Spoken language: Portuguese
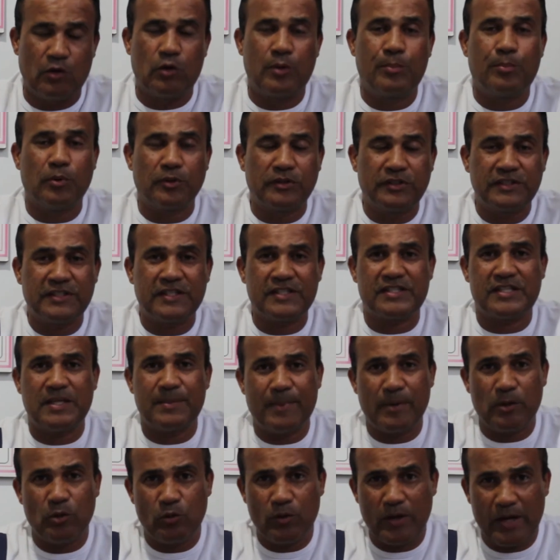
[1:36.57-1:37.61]
O importante é
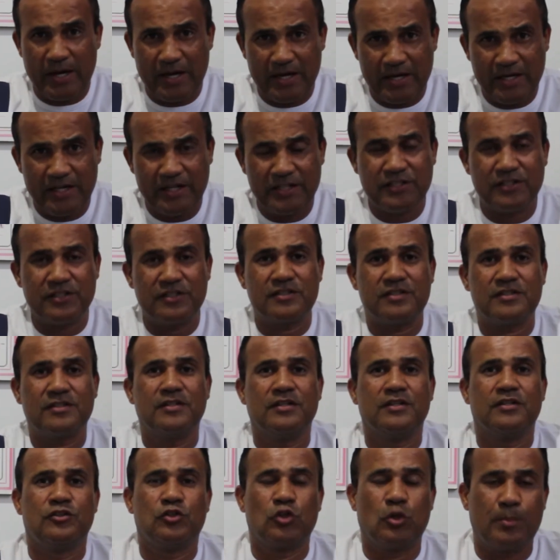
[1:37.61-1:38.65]
sempre alongar antes
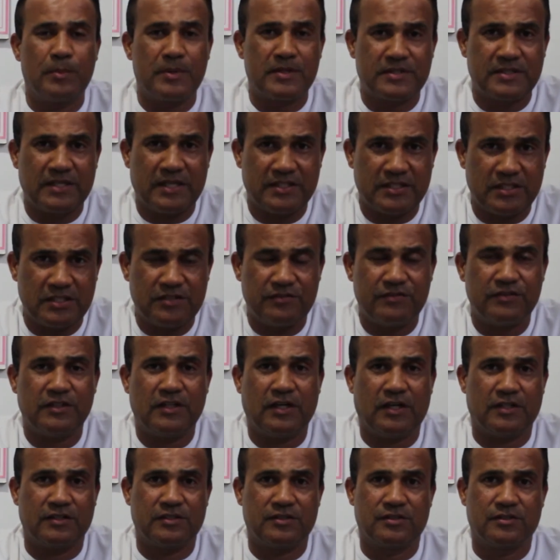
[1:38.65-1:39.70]
de começar as
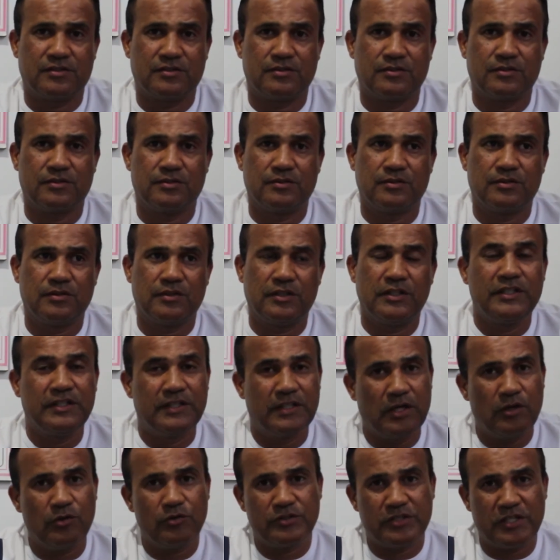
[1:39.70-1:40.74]
atividades e
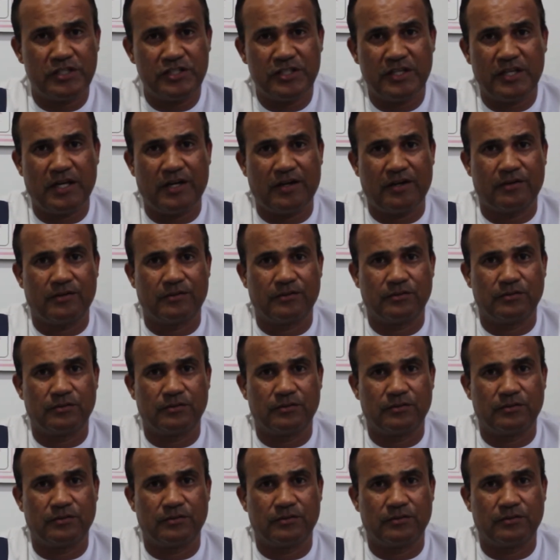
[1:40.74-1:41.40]
não exagerar.